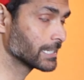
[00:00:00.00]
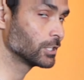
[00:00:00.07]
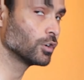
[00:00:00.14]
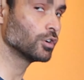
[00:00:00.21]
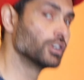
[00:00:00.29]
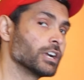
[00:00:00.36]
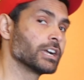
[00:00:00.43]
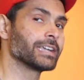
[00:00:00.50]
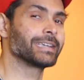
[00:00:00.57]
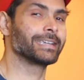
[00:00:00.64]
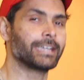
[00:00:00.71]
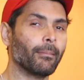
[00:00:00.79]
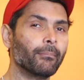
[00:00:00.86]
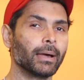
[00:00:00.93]
सकते हो
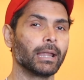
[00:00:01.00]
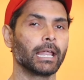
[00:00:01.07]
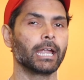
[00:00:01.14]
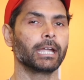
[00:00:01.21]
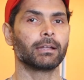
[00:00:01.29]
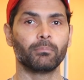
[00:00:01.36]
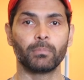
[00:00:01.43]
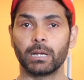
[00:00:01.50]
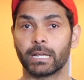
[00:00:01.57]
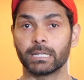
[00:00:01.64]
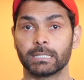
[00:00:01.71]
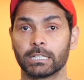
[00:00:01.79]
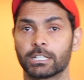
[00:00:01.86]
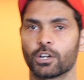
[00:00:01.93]
डंबल है डंबल के साथ